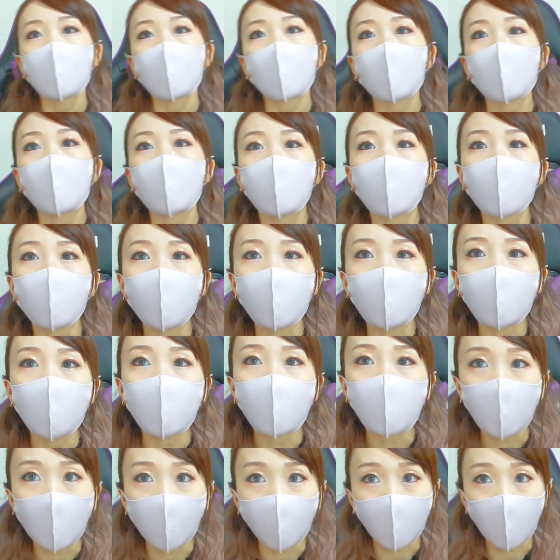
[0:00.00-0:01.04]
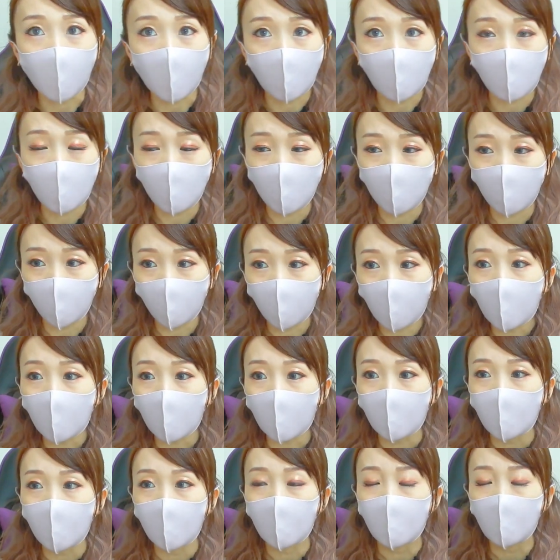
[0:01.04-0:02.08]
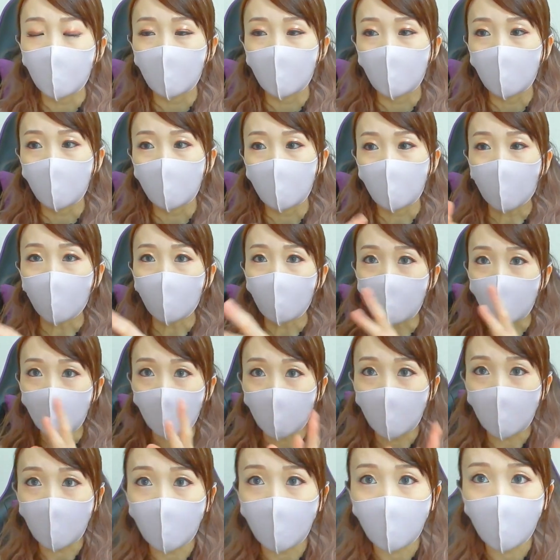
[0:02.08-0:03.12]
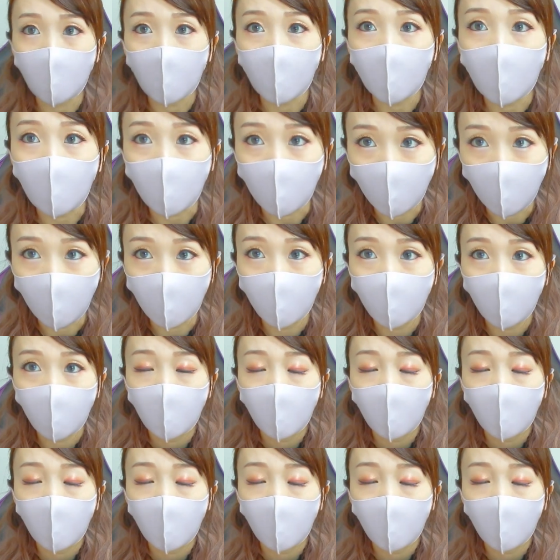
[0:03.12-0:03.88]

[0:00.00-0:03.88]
だからそういう生配信は、サブチャンネルでやる。